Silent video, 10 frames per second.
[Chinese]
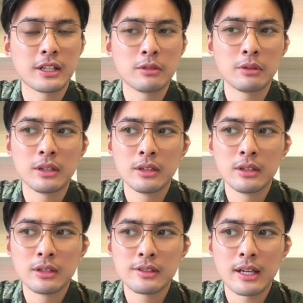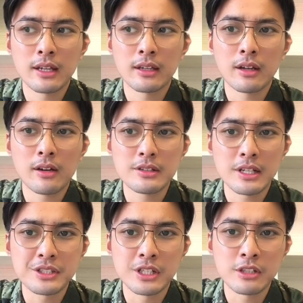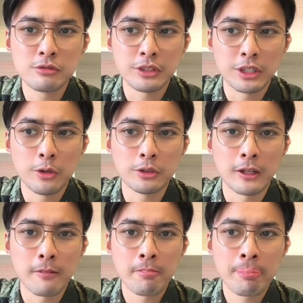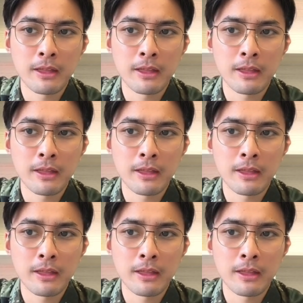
因为在二战结束以后的。